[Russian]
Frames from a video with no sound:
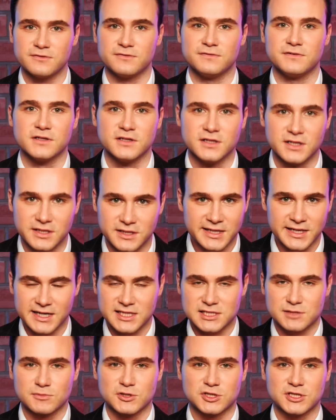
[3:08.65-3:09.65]
вины. Я
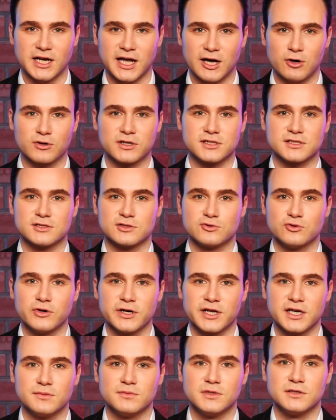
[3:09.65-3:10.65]
размышляю
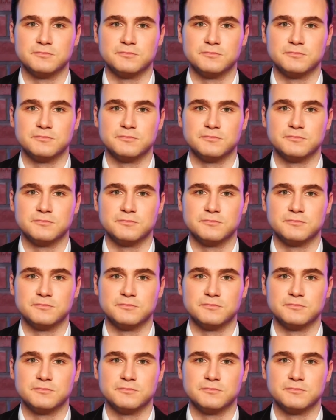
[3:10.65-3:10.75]
категориями